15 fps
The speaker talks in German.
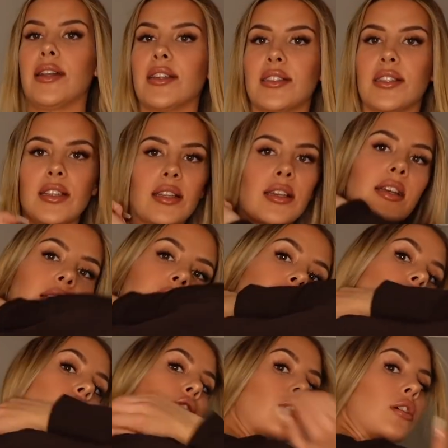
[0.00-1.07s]
das sieht
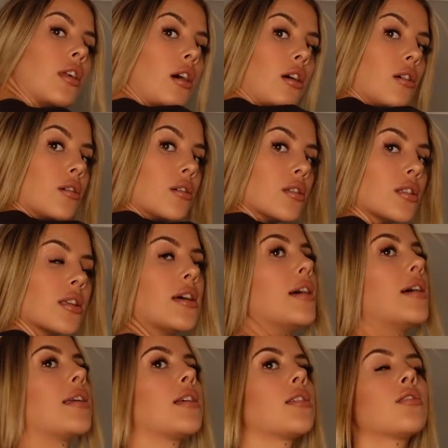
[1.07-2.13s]
richtig schön aus.
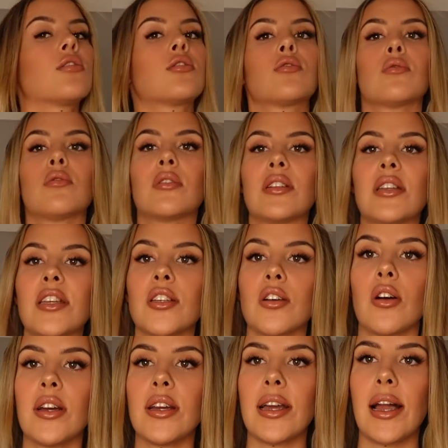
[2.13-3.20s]
Das ist so, nicht
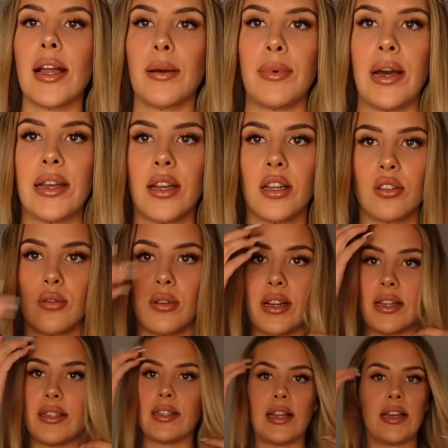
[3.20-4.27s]
Rollkragen, aber hat halt so einen
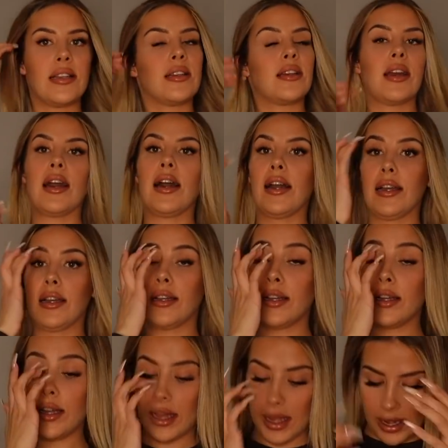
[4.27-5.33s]
ganz leichten Kragen.
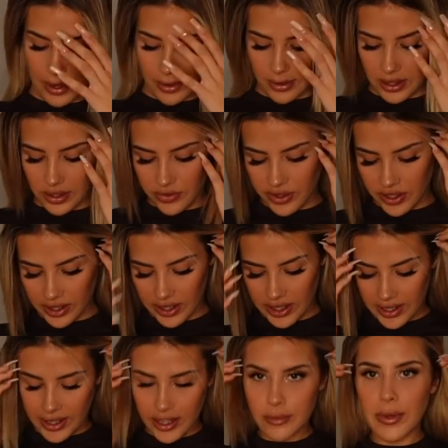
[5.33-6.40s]
Äh, das finde ich
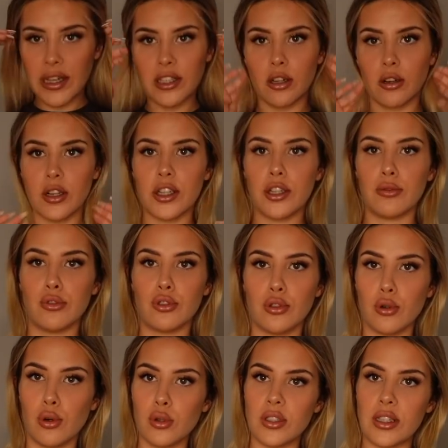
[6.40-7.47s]
richtig geil. Es passt auch richtig gut
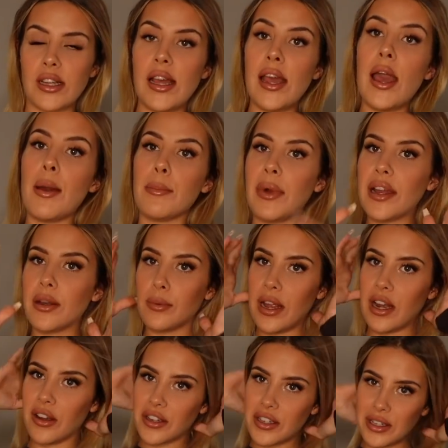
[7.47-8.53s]
zur Hose. By the way,
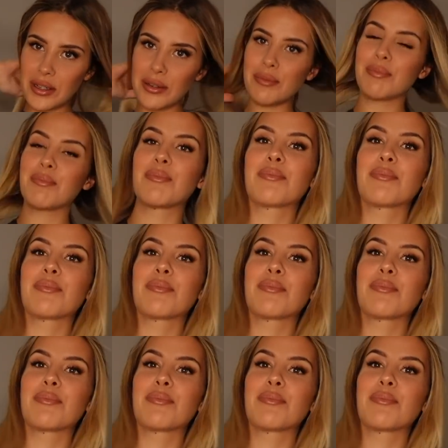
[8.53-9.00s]
Leute,